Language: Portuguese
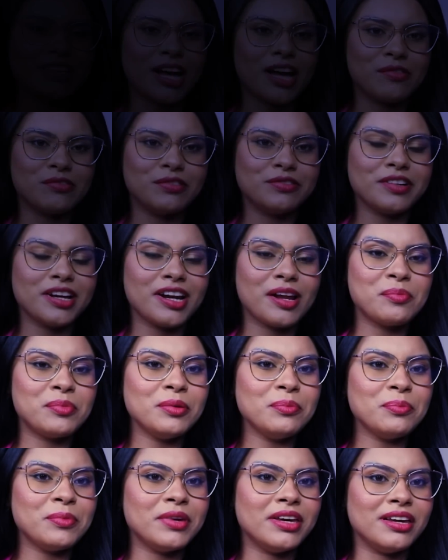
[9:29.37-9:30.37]
Tá, vou falar
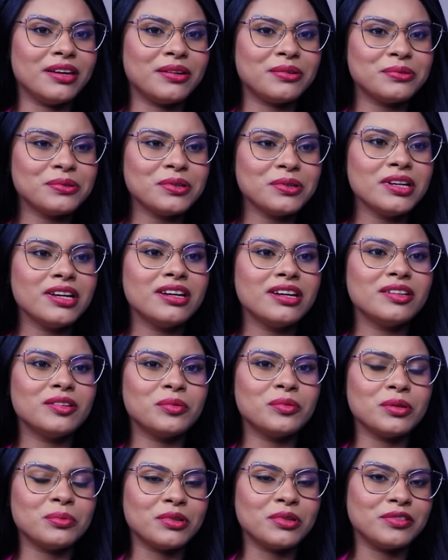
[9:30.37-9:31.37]
primeiro,
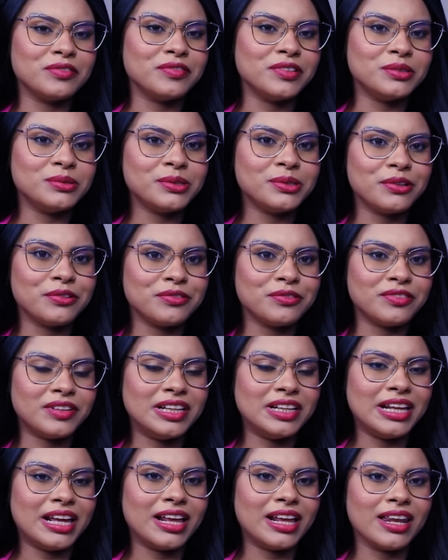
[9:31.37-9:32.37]
o primeiro vídeo que eu
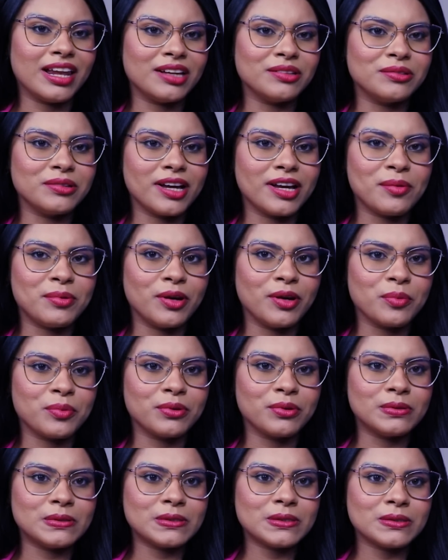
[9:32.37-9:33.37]
vi, né, lá do Gabriel
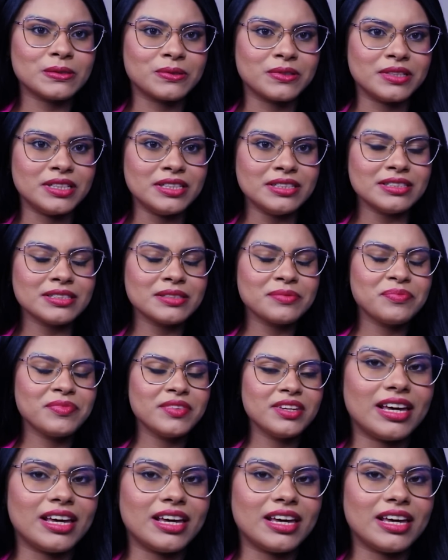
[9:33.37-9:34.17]
Produções.